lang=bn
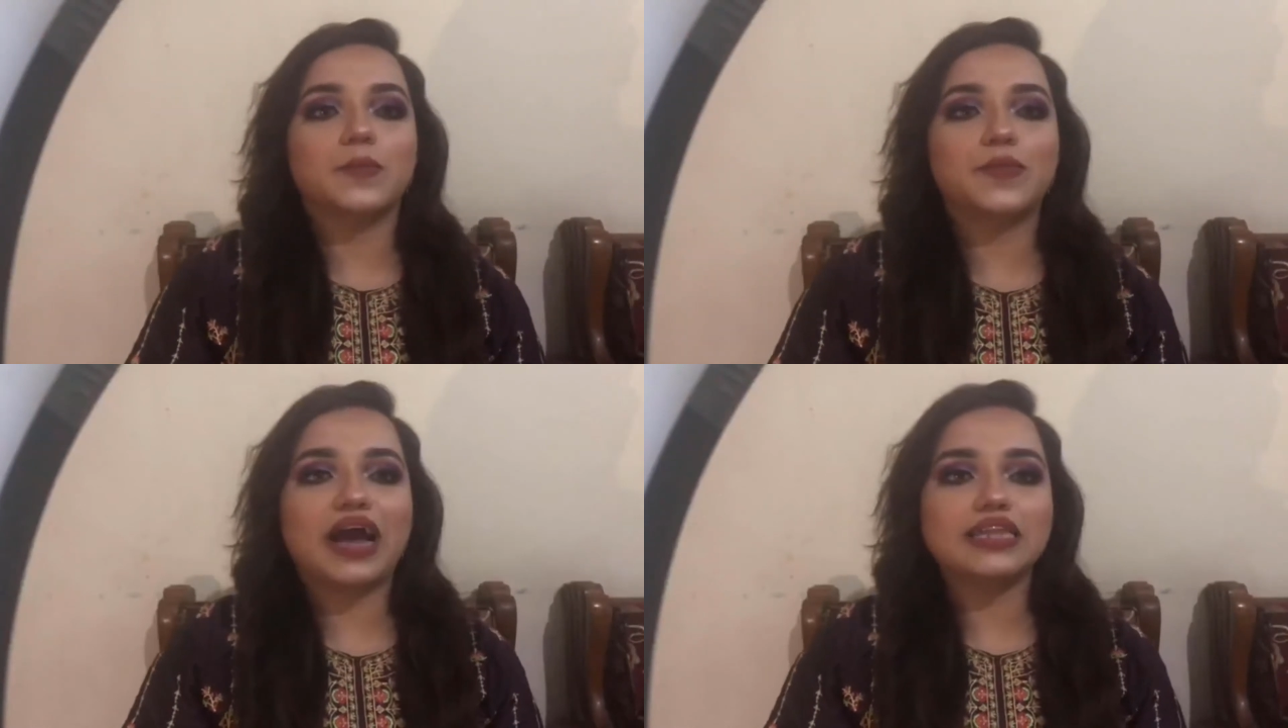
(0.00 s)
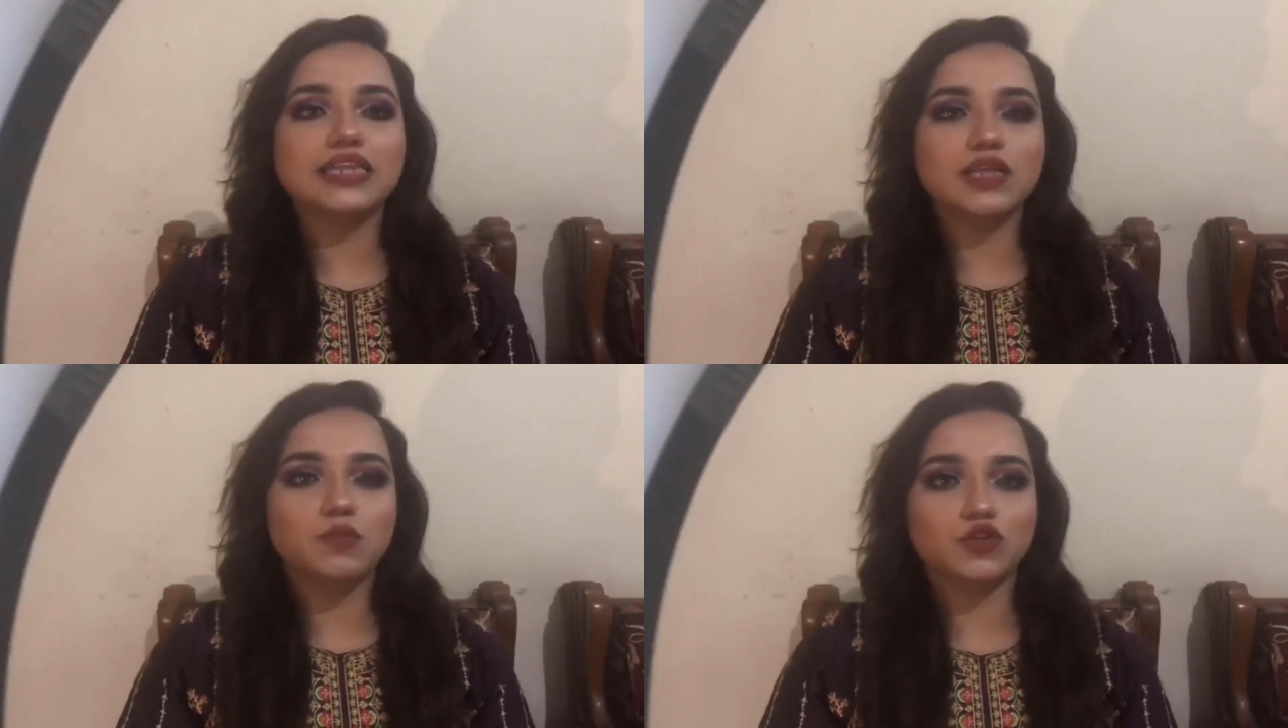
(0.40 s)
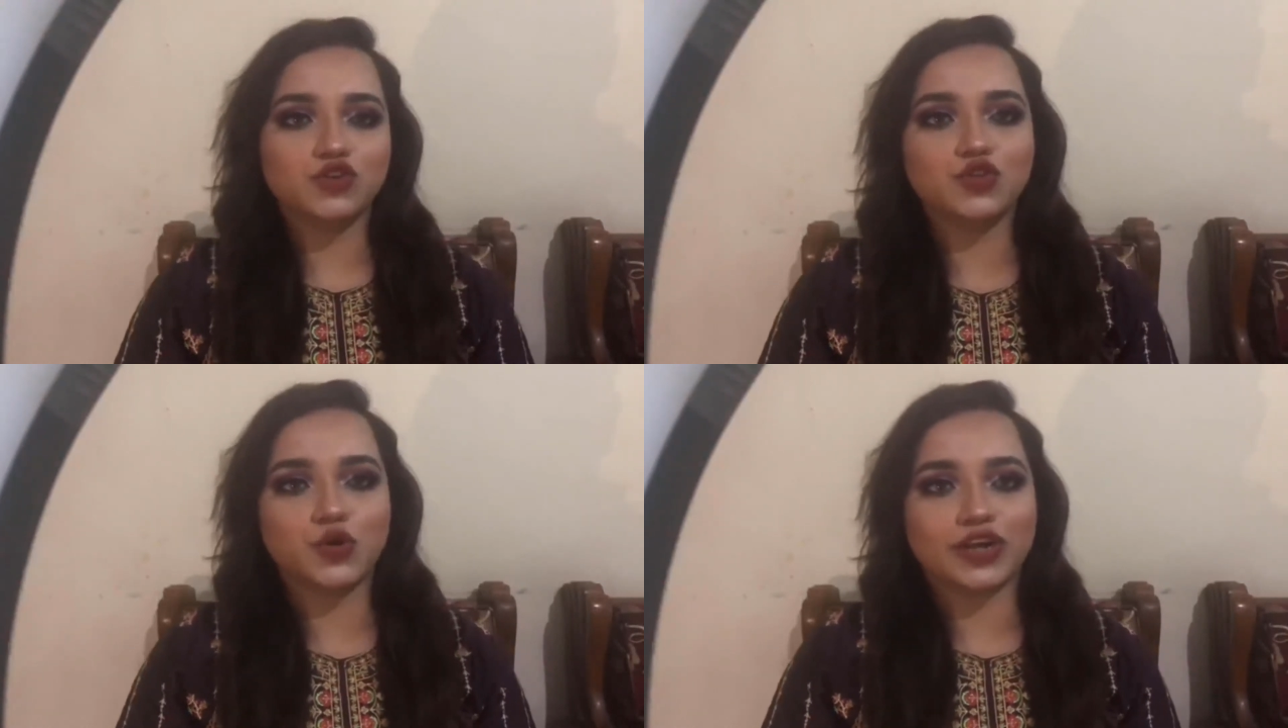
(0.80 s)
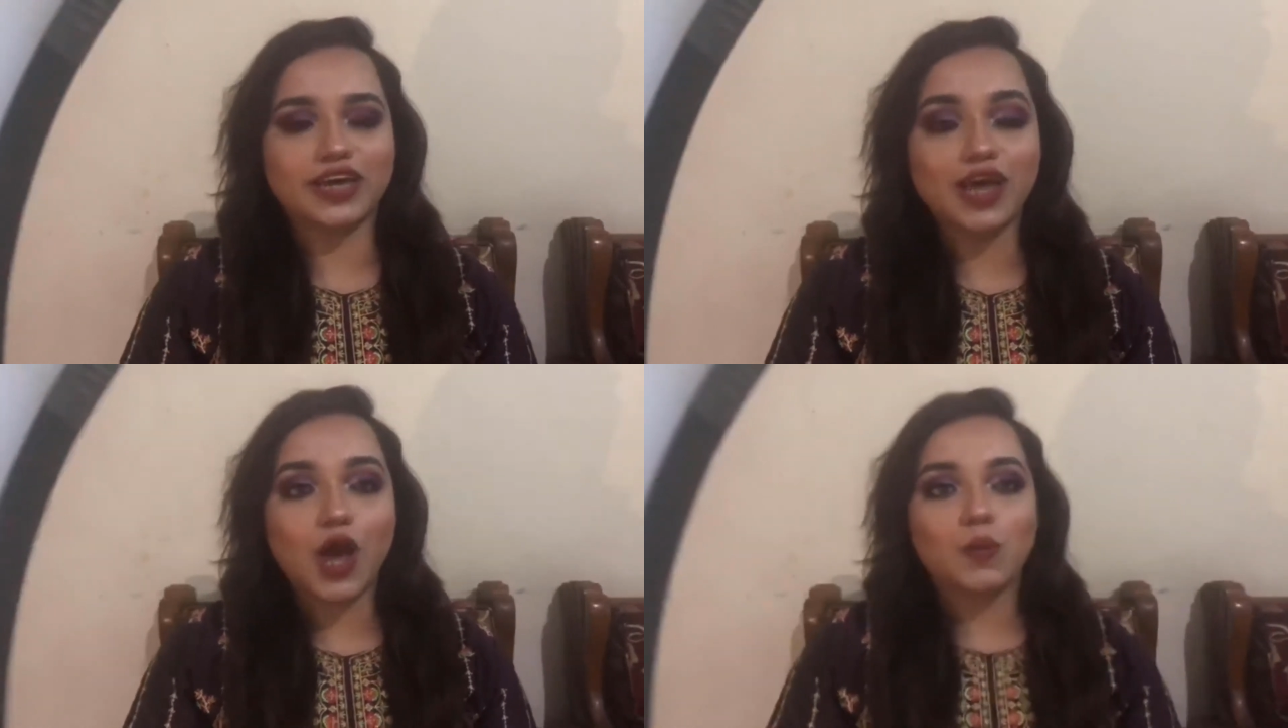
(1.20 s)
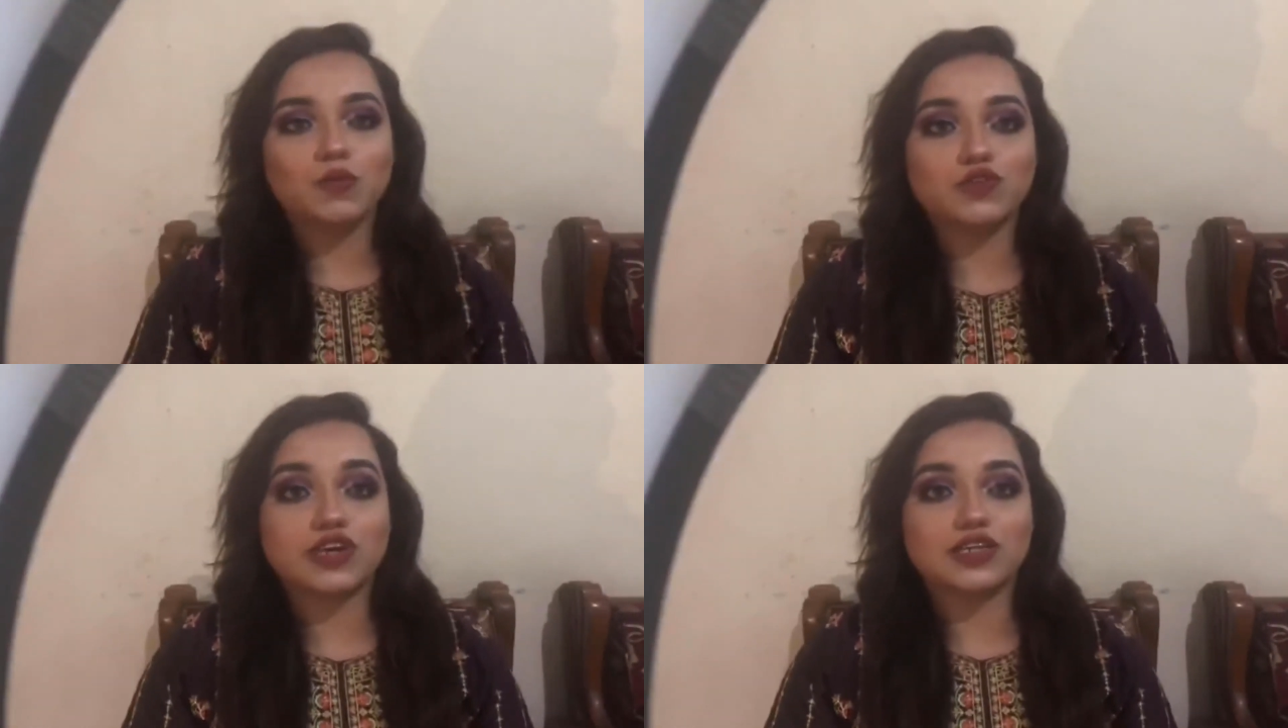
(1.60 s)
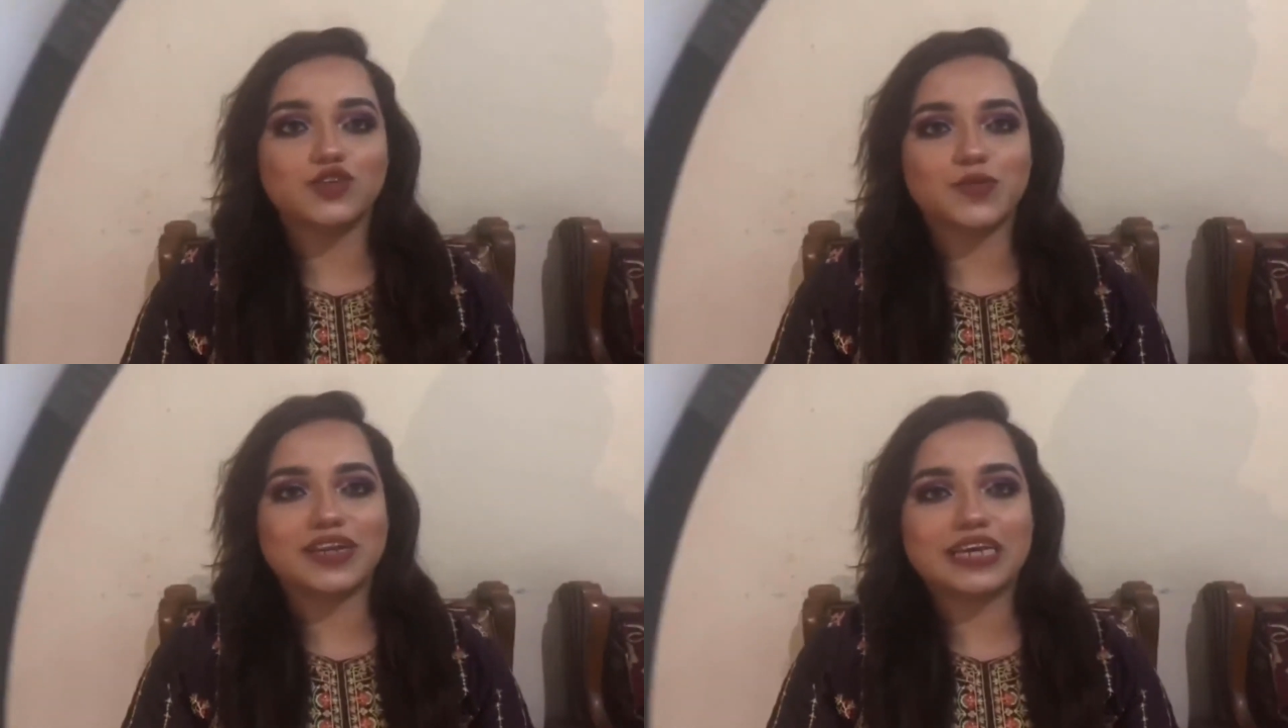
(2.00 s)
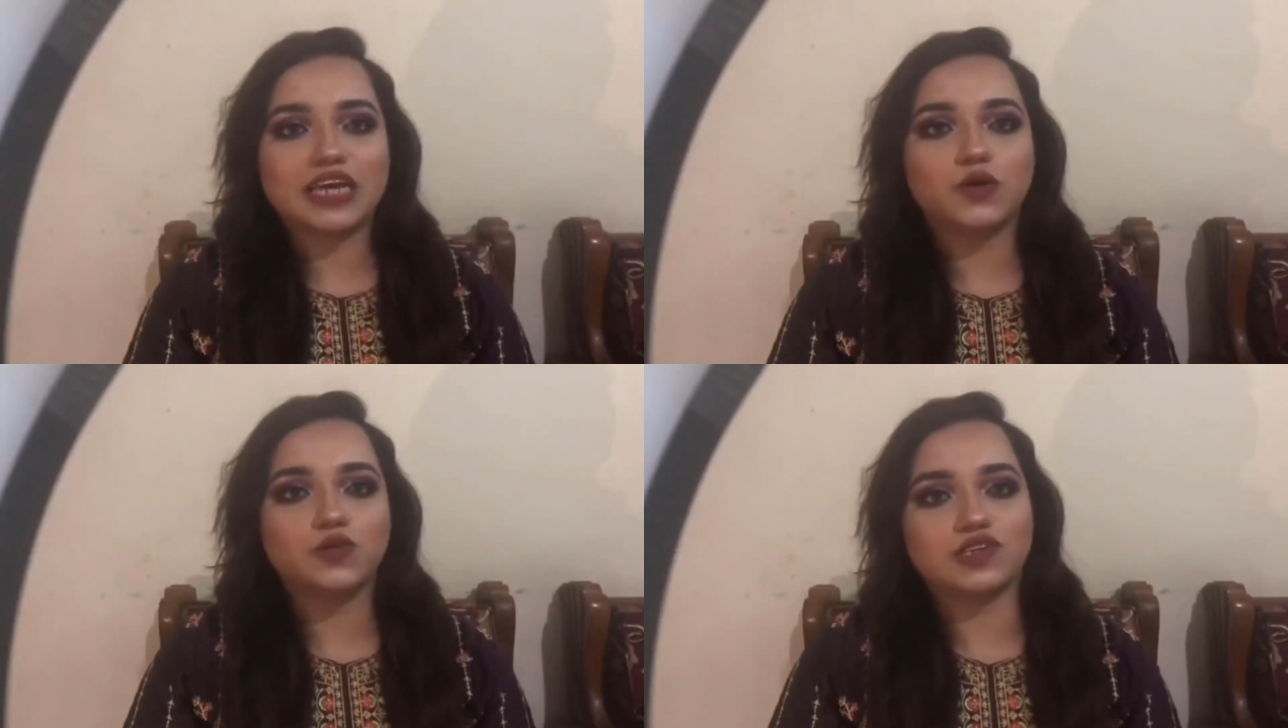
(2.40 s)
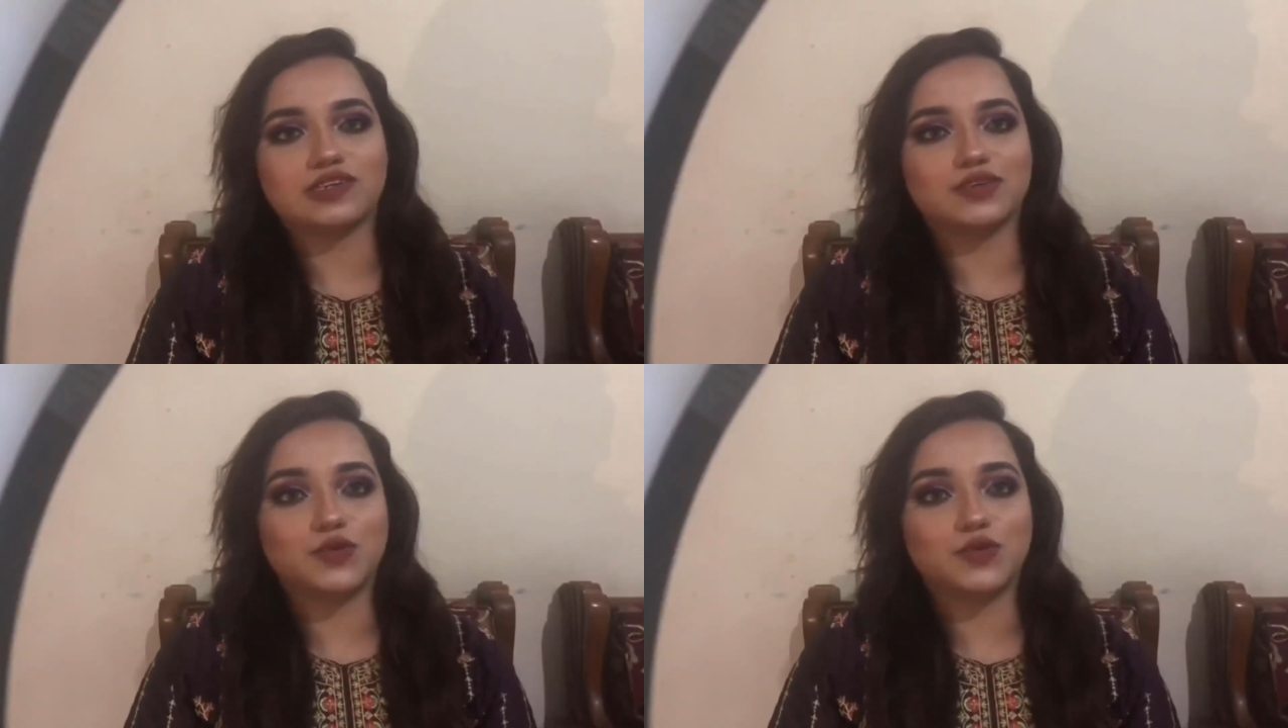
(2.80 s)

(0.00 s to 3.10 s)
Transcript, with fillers: প্রায় তিন বছর ধরে মুস্কান জুবেরিকে খুঁজে